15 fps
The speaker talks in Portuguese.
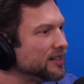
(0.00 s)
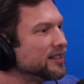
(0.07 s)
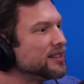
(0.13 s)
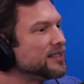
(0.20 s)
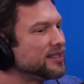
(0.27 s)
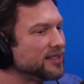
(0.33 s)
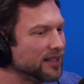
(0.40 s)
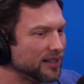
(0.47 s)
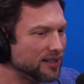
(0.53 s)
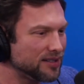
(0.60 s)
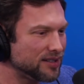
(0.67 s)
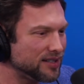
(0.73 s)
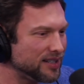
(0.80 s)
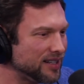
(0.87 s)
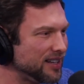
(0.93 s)

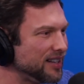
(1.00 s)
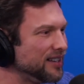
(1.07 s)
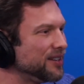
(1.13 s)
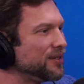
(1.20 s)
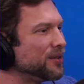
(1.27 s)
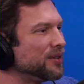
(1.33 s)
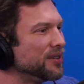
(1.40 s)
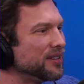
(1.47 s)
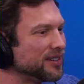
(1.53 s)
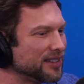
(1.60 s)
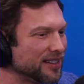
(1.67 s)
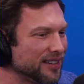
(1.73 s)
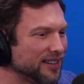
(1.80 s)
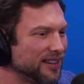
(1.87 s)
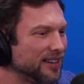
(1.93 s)
Cedinho,
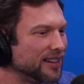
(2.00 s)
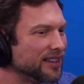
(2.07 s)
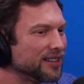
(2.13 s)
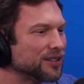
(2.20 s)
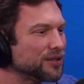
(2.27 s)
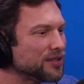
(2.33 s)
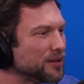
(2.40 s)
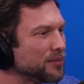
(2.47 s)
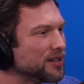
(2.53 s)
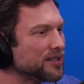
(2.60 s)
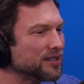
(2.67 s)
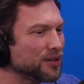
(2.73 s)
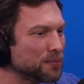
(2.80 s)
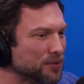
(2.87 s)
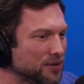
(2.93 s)
né? Então você
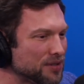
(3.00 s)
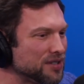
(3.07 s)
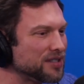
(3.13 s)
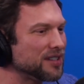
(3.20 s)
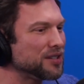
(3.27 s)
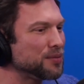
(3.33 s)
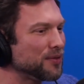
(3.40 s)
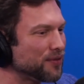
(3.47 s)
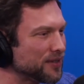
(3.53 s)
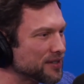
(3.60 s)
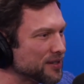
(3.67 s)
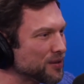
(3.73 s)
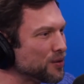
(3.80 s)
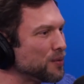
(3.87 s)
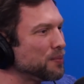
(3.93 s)
imagina, eu preciso de gente me
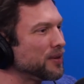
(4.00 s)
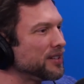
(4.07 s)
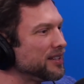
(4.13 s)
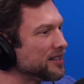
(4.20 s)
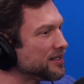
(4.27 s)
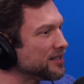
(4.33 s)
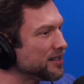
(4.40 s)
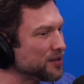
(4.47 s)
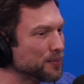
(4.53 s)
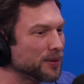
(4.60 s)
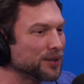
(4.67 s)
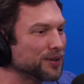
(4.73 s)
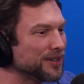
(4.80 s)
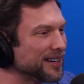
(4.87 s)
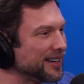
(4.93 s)
fazendo companhia, sejam pra é
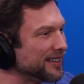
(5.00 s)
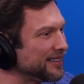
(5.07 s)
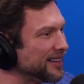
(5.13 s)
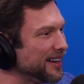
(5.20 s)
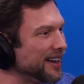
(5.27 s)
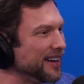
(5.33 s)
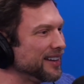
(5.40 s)
trocar é bom, ideia.